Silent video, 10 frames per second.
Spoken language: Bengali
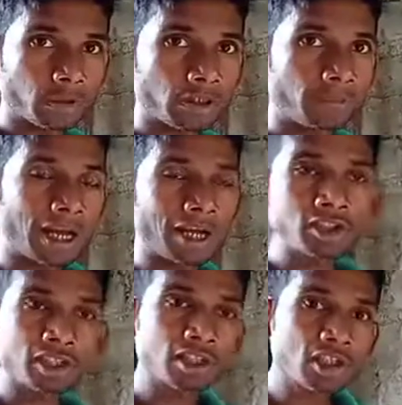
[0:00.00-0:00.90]
মানে
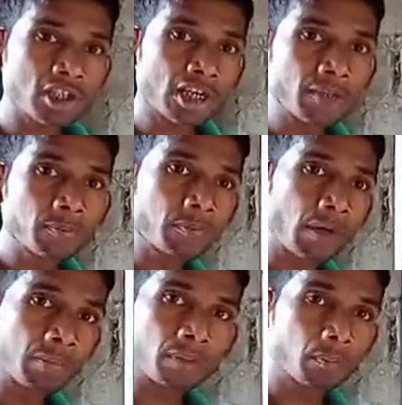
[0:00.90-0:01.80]
আজকের যে শাড়ি
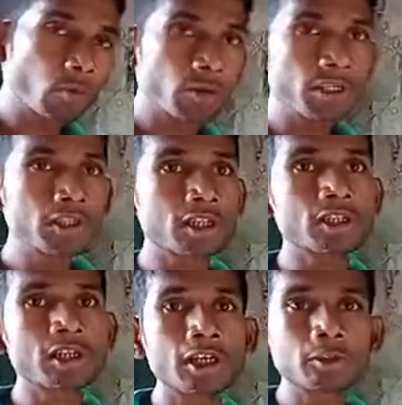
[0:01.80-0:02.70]
আমরা পরি সেই
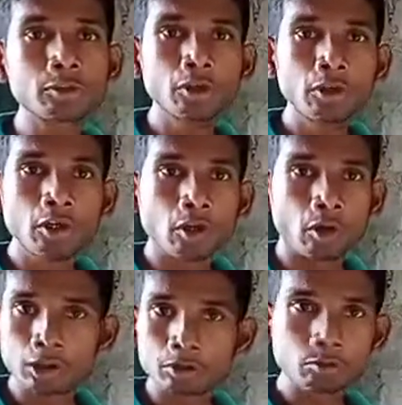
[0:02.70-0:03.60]
শাড়ি তো
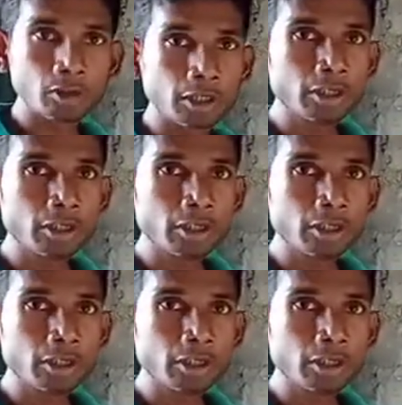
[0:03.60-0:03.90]
হঠাৎ করে